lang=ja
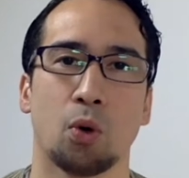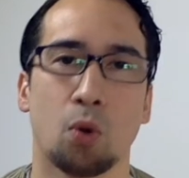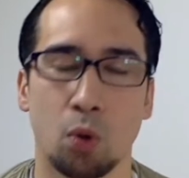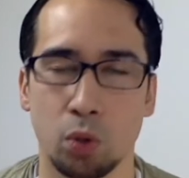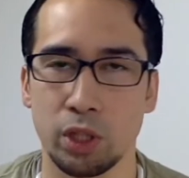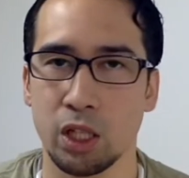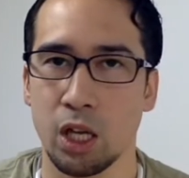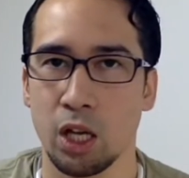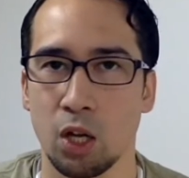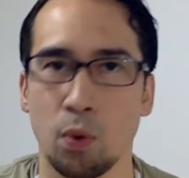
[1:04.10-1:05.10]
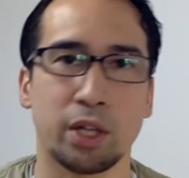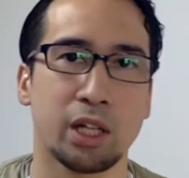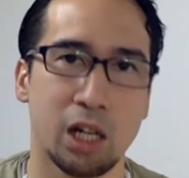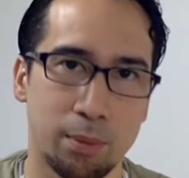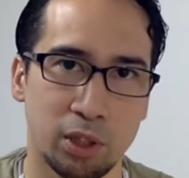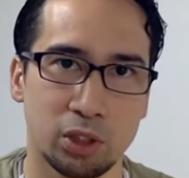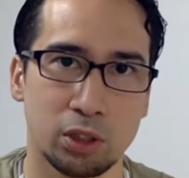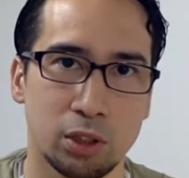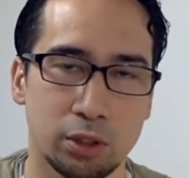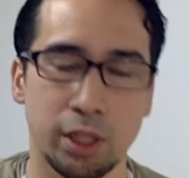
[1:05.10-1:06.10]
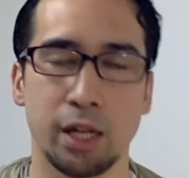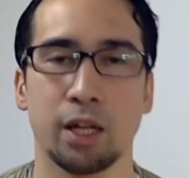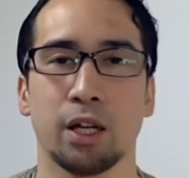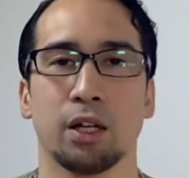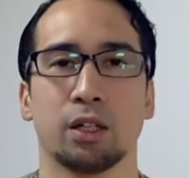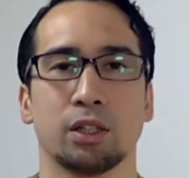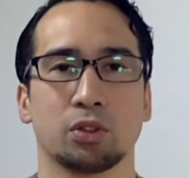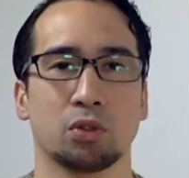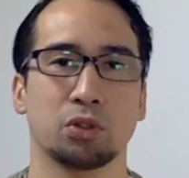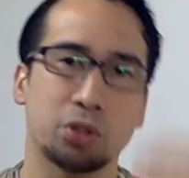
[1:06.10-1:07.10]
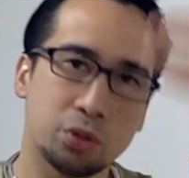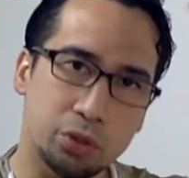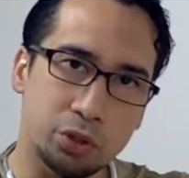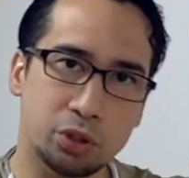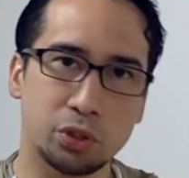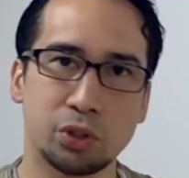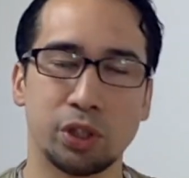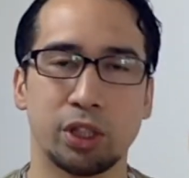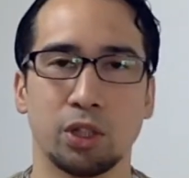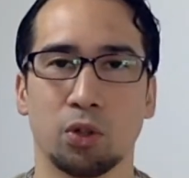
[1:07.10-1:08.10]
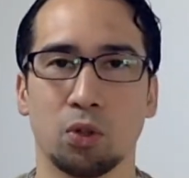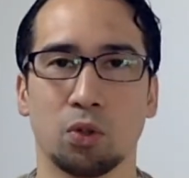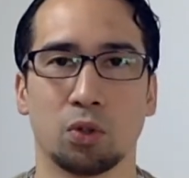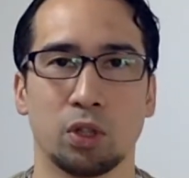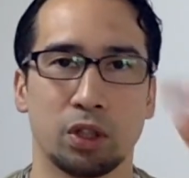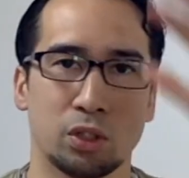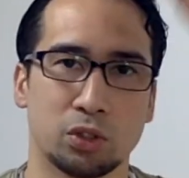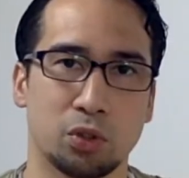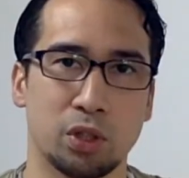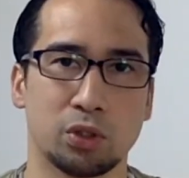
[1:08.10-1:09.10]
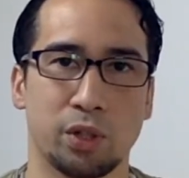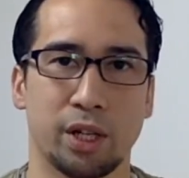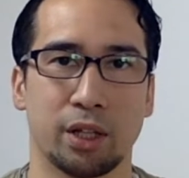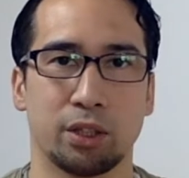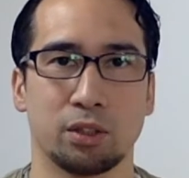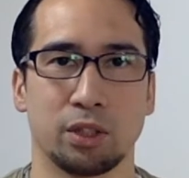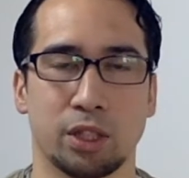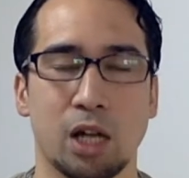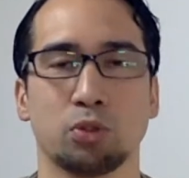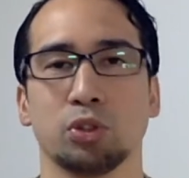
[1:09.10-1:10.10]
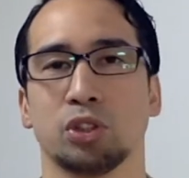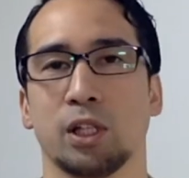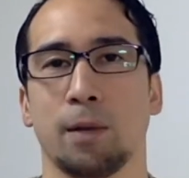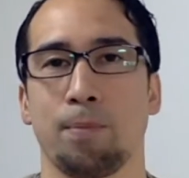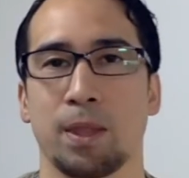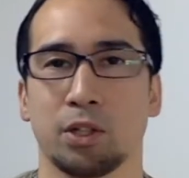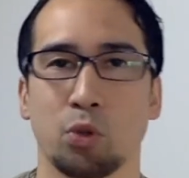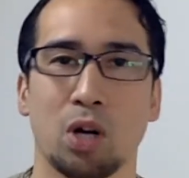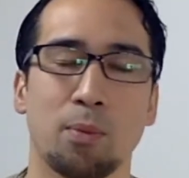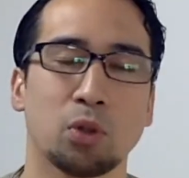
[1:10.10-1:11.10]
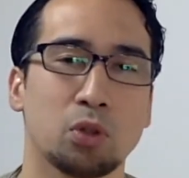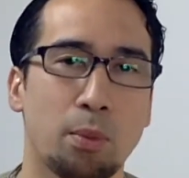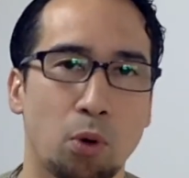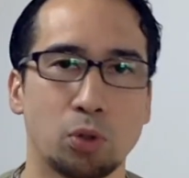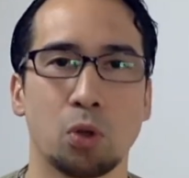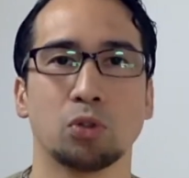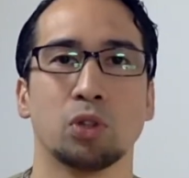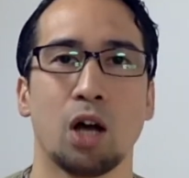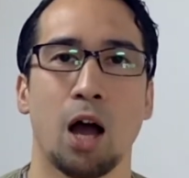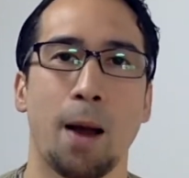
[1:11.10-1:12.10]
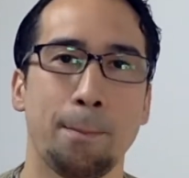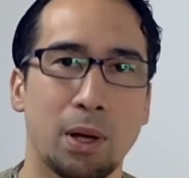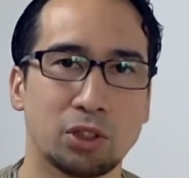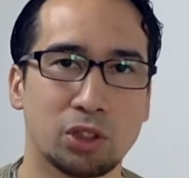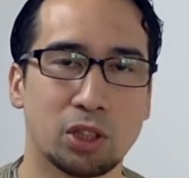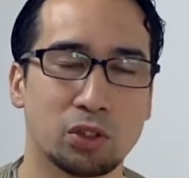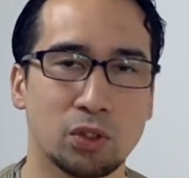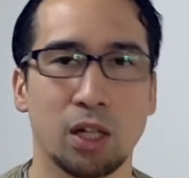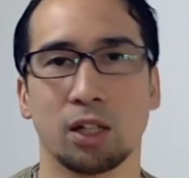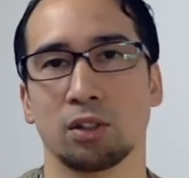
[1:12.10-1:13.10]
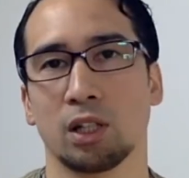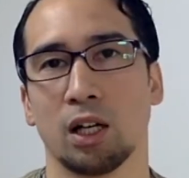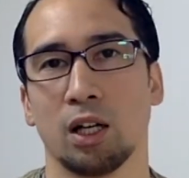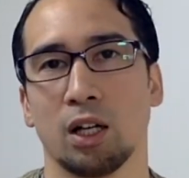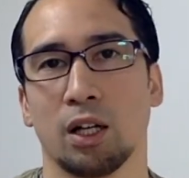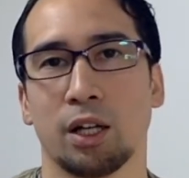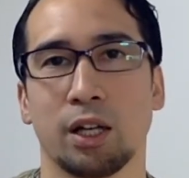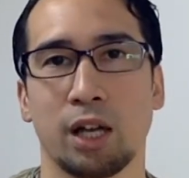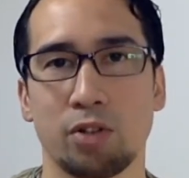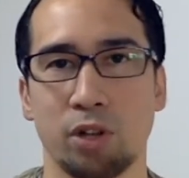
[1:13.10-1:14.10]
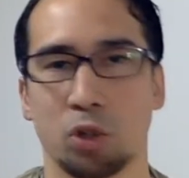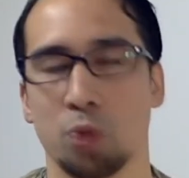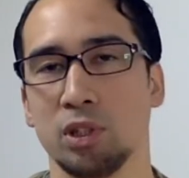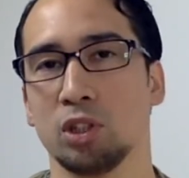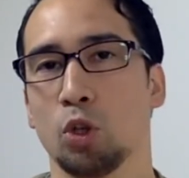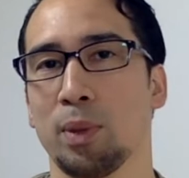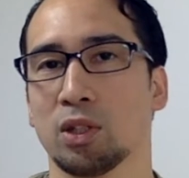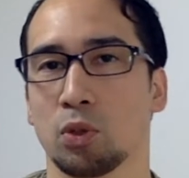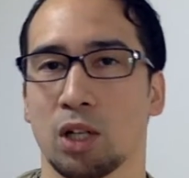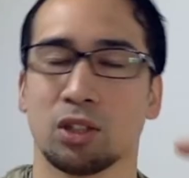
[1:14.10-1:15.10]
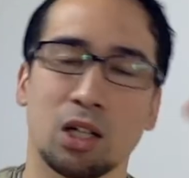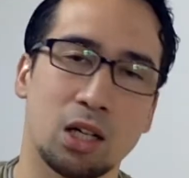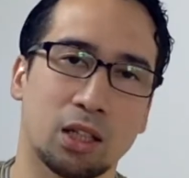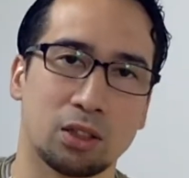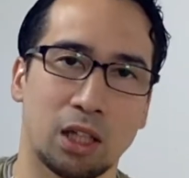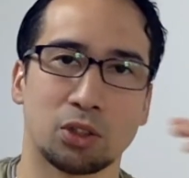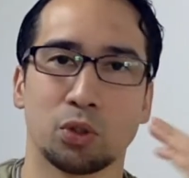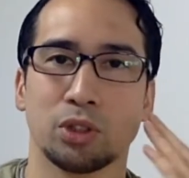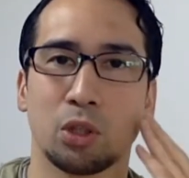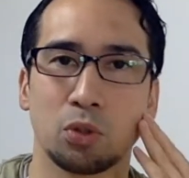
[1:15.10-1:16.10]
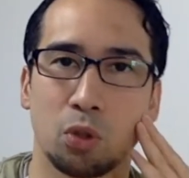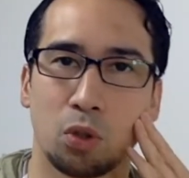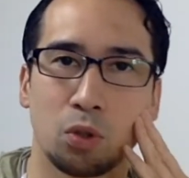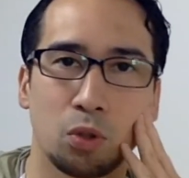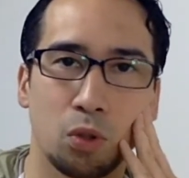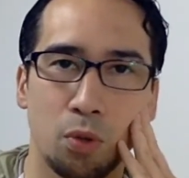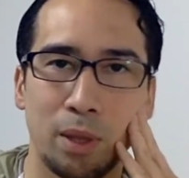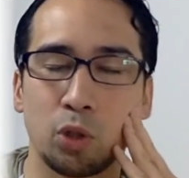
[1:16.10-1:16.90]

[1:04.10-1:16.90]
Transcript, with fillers: 方法に分けられますでその9種類をそれぞれ比較して人が最も動く反発が少なかった、えあるいはコミットメントが高かったそういったことをこうま